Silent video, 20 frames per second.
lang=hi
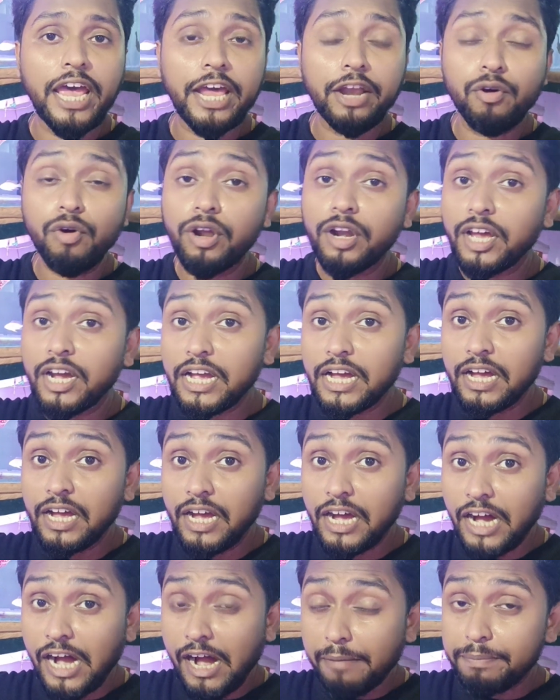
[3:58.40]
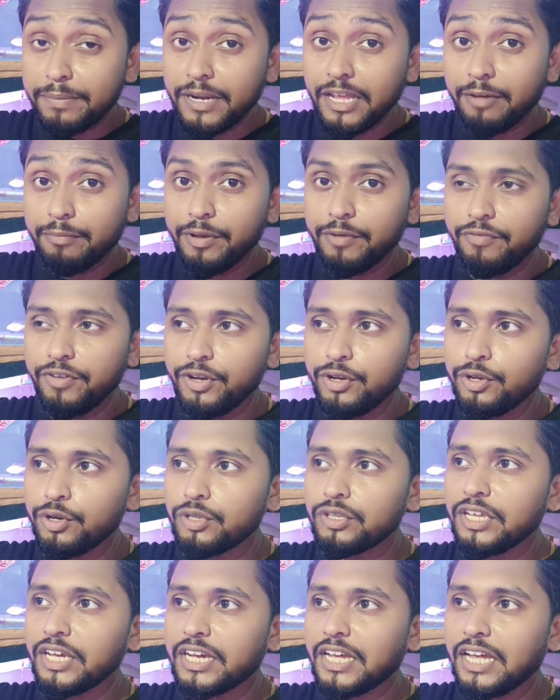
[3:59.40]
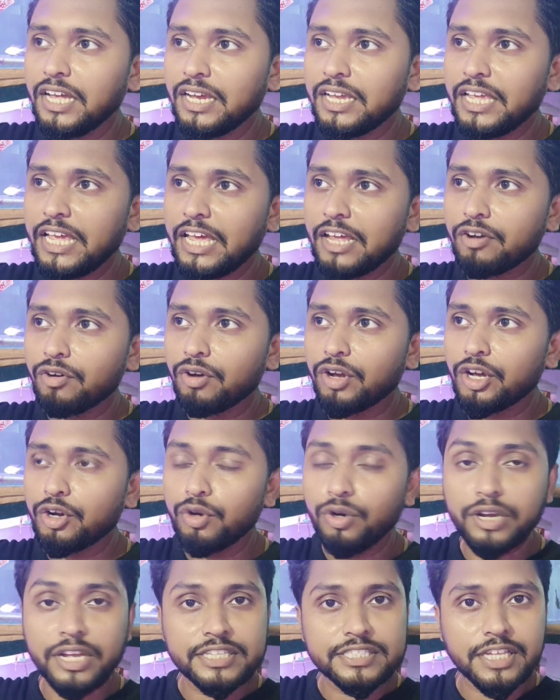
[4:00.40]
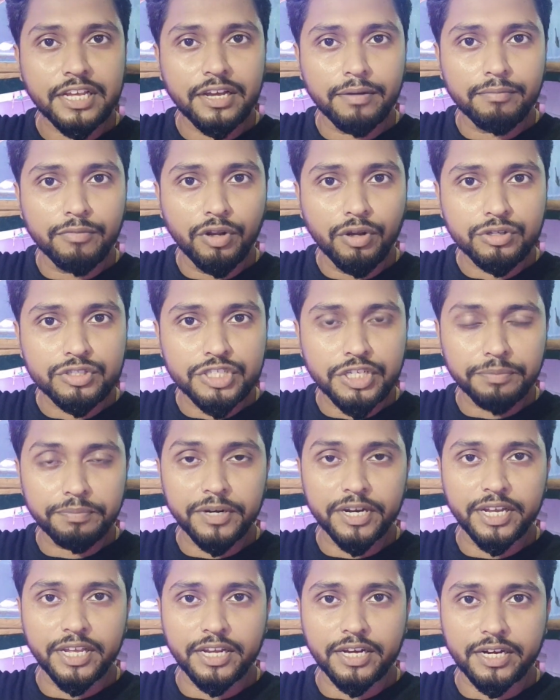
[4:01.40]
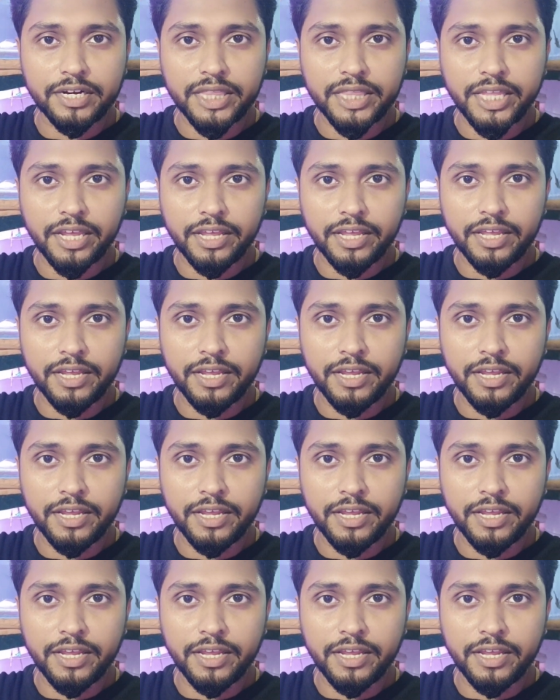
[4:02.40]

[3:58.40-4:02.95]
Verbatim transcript: एरोना का आपने अभी वीडियो देखा कि एरोना को कैसे हम लोग चीप रीडिंग करते हैं